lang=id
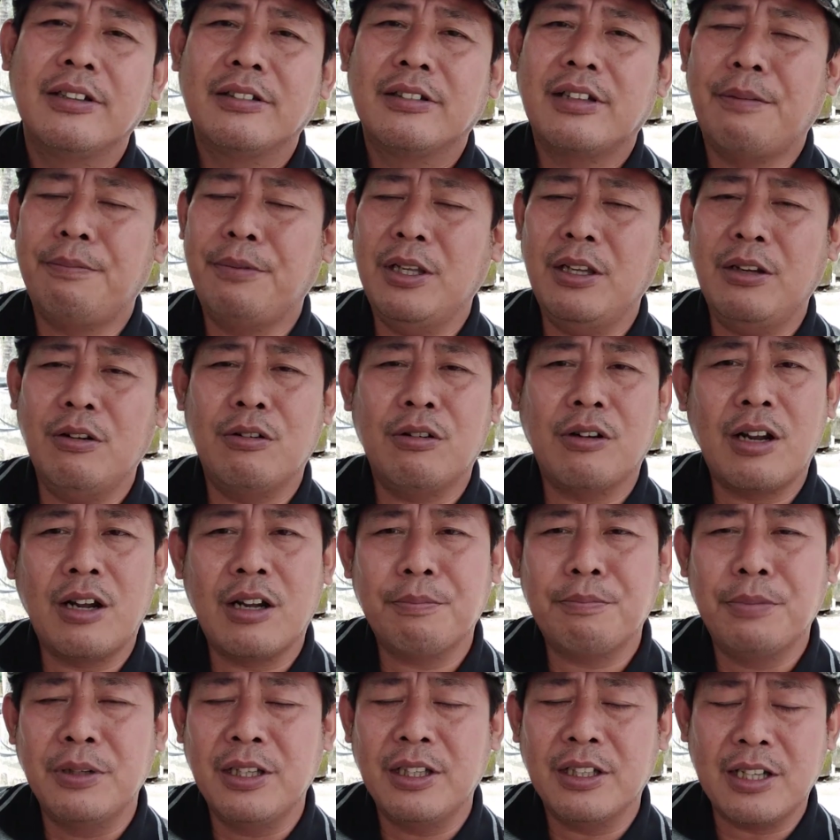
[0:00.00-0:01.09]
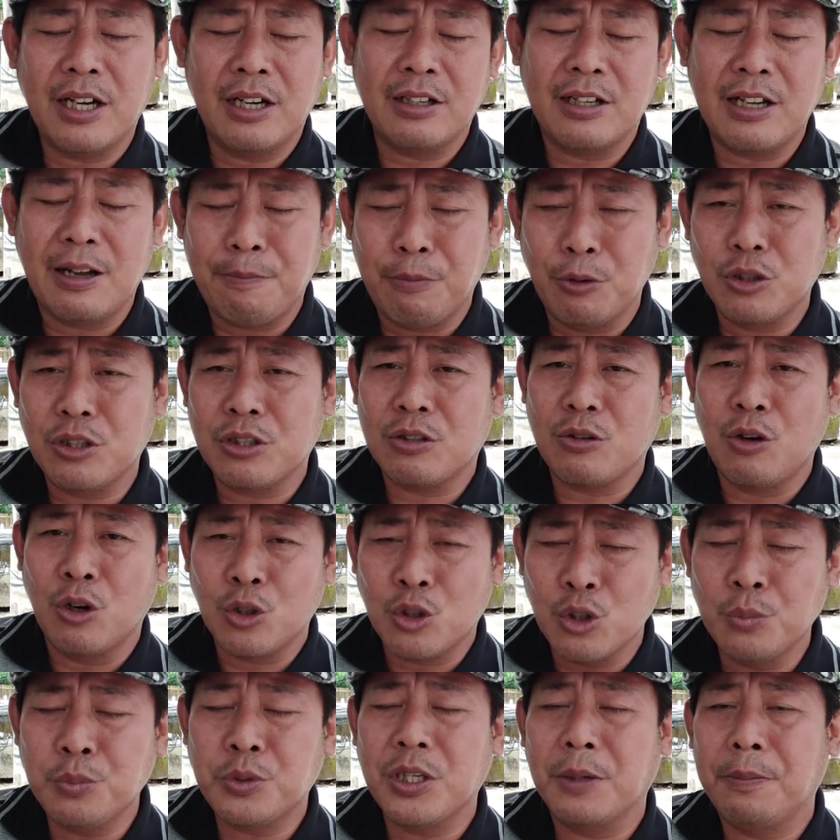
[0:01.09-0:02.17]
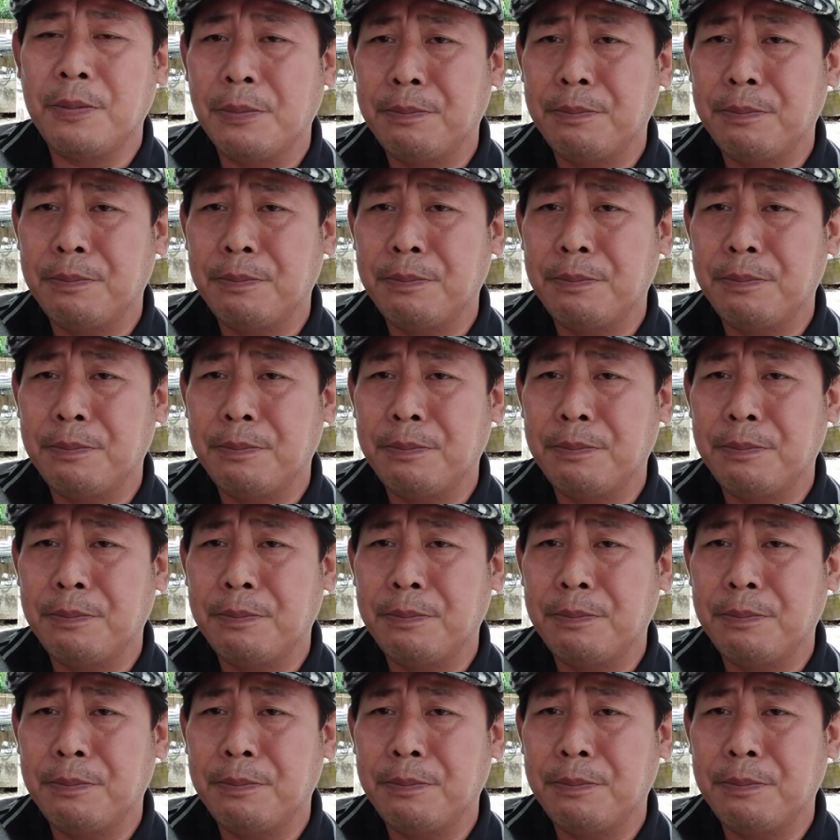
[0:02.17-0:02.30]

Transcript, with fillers: Tapi orang beli ikan gabus konsumsi